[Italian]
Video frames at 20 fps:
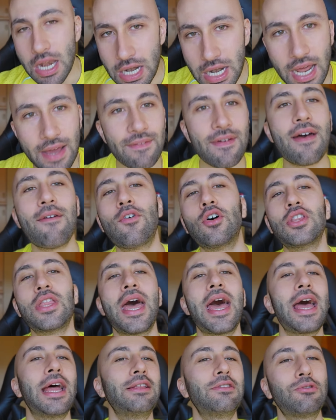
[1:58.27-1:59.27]
L'avevo
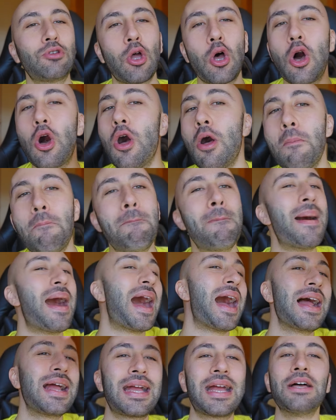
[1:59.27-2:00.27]
detto,
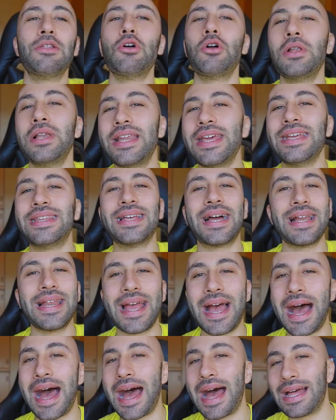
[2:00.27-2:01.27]
mancano gli
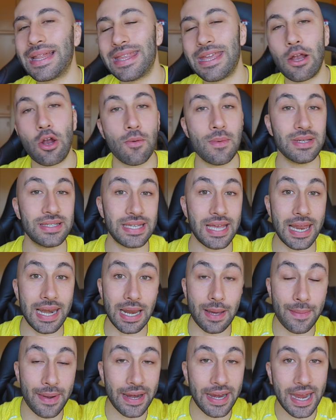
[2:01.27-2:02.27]
italiani, come se
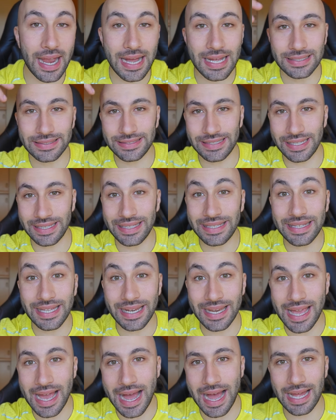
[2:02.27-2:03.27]
la mancanza di
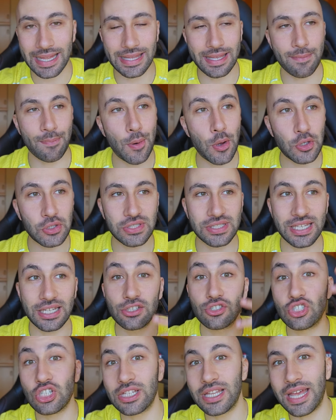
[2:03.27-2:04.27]
italiani
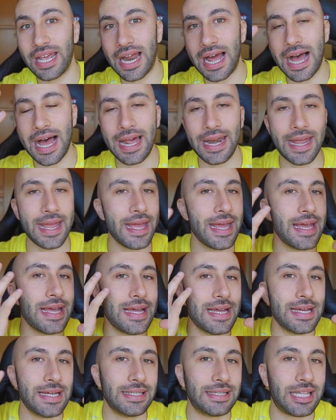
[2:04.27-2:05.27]
possa generare
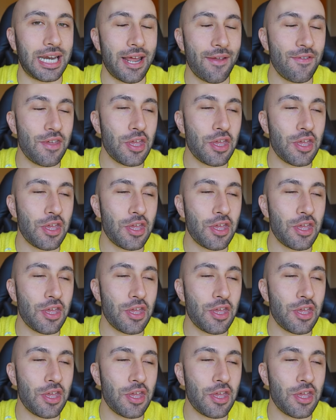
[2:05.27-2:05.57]
tra